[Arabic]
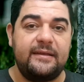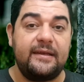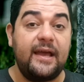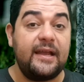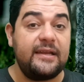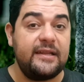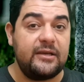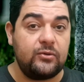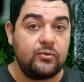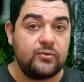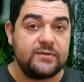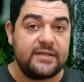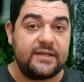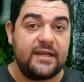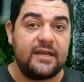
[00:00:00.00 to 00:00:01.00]
هل
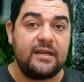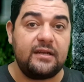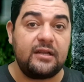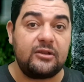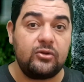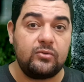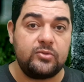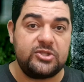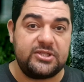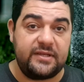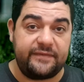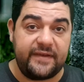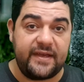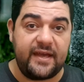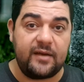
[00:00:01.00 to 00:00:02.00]
يجوز ان احنا نطلب
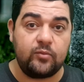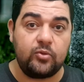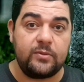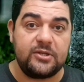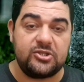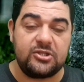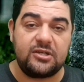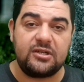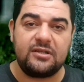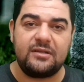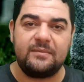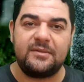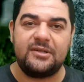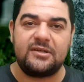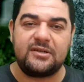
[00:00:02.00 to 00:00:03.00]
الشفاعة مباشرة
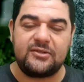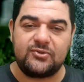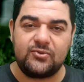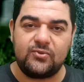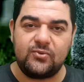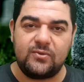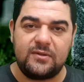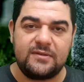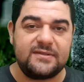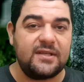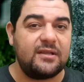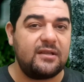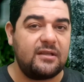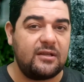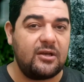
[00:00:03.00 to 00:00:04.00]
من الرسول
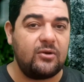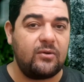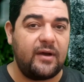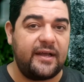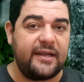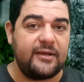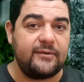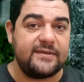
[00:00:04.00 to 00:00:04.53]
صلى الله عليه